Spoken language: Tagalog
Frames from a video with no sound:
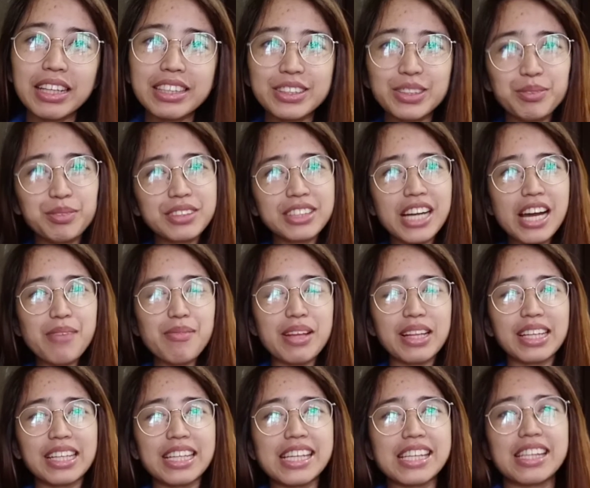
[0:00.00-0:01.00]
please subscribe
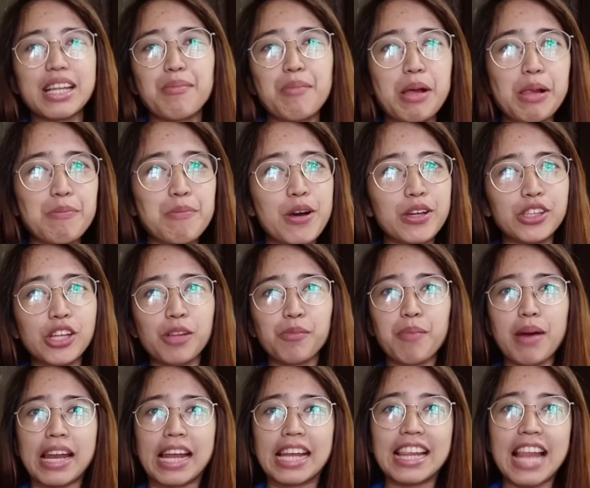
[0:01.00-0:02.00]
and click the bell button
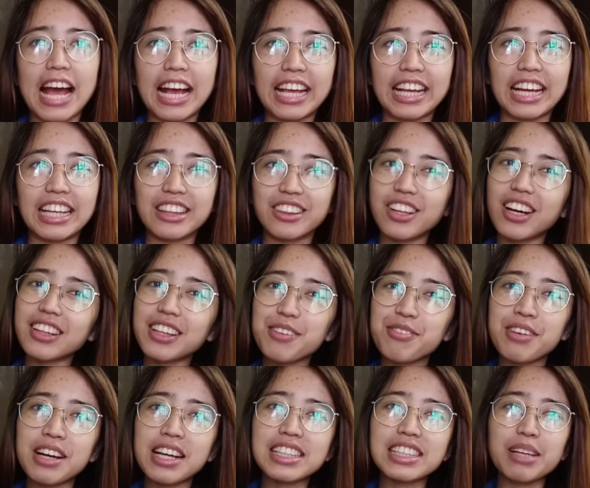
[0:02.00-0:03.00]
para like and
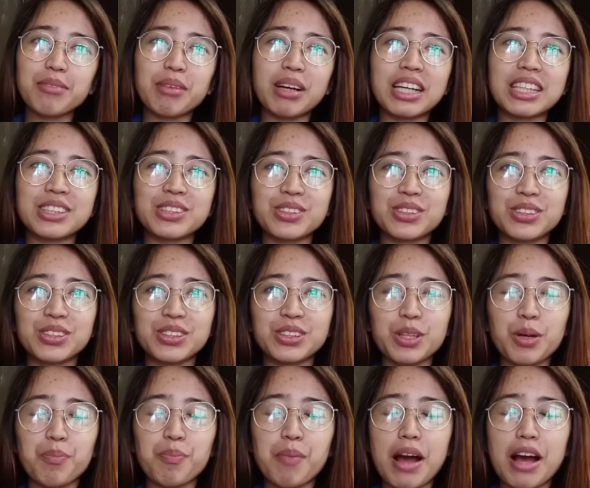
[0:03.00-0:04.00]
notify sa mga
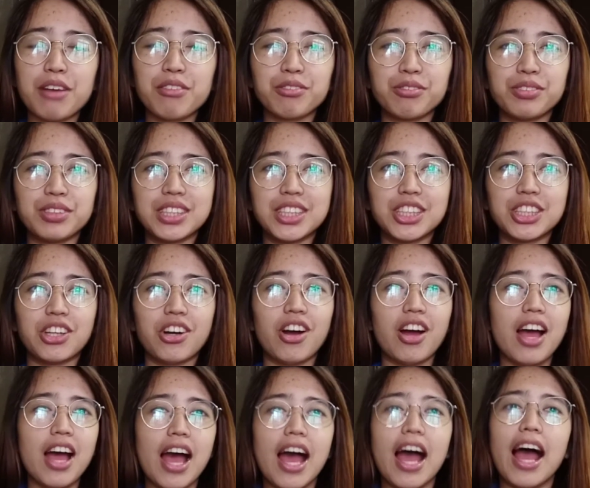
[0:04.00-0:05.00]
susunod ko pang
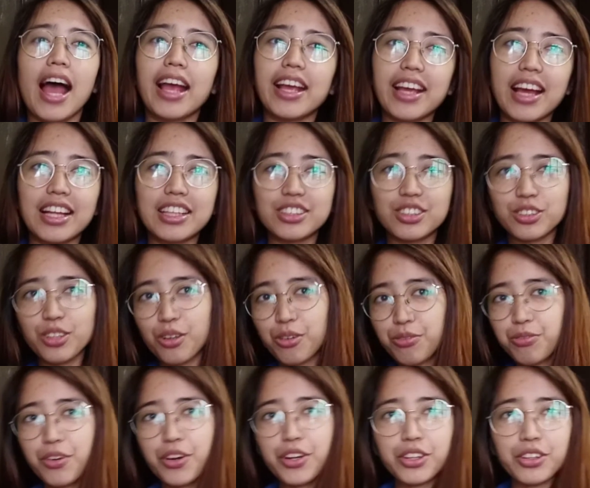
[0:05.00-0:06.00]
video. Ayan,
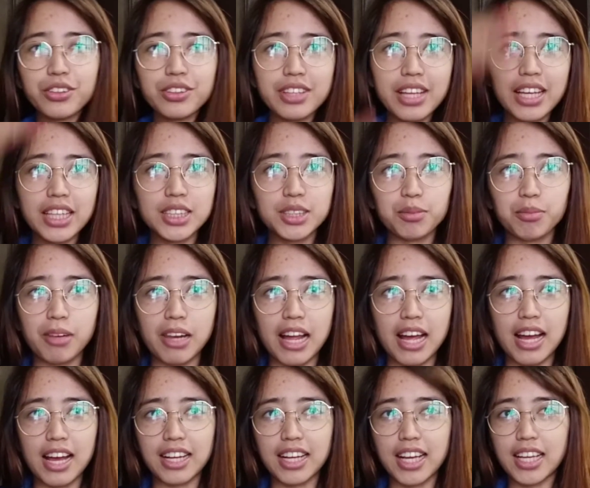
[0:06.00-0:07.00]
so for today's
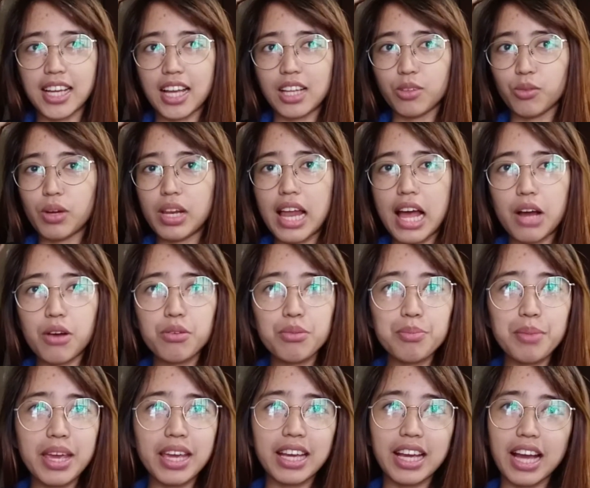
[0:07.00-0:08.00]
vlog, ayan, wala
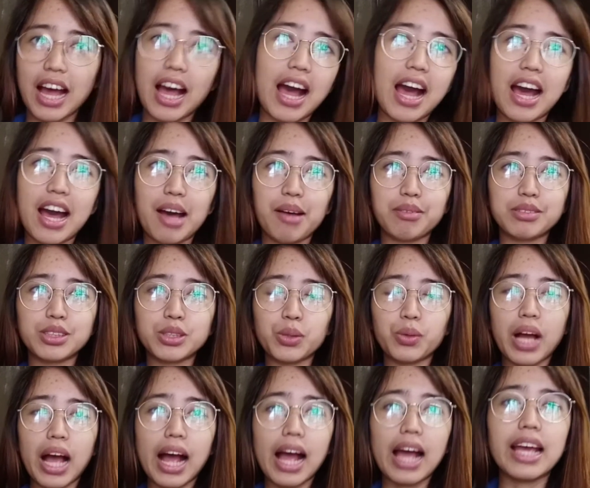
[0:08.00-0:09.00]
akong makeup,
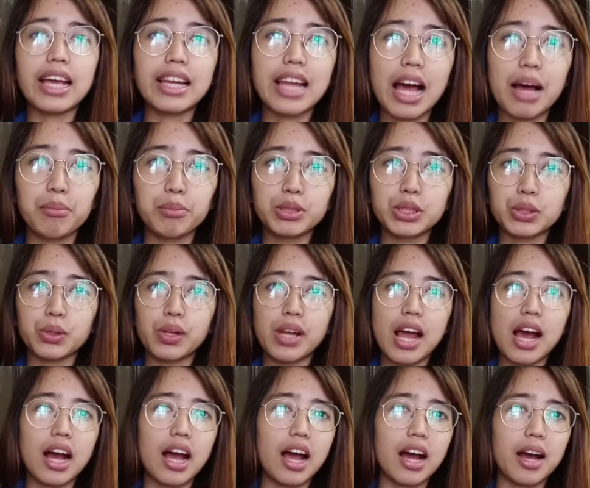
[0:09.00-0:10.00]
so kakahilamos ko
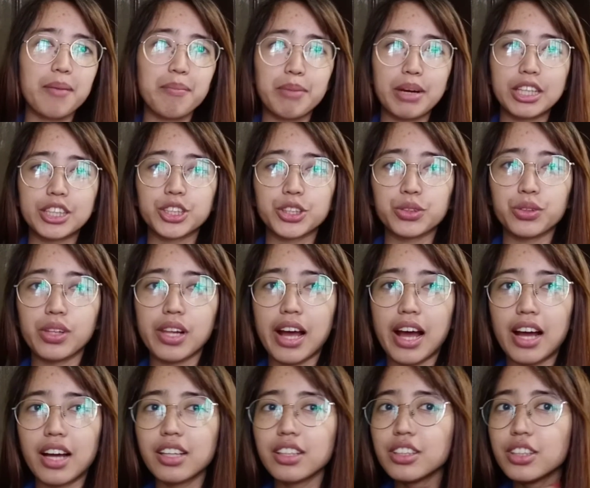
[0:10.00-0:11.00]
lang, kakabrush ko
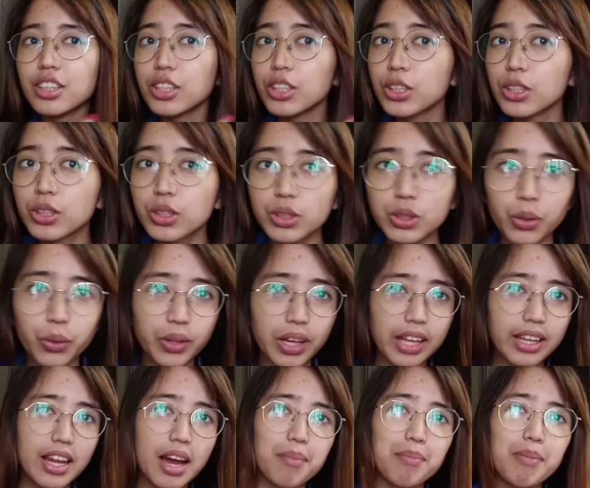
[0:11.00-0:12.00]
lang. So
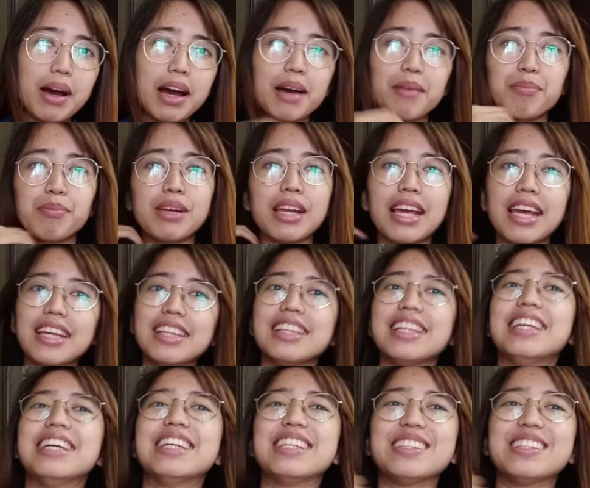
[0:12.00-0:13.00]
yan, napaka-plain.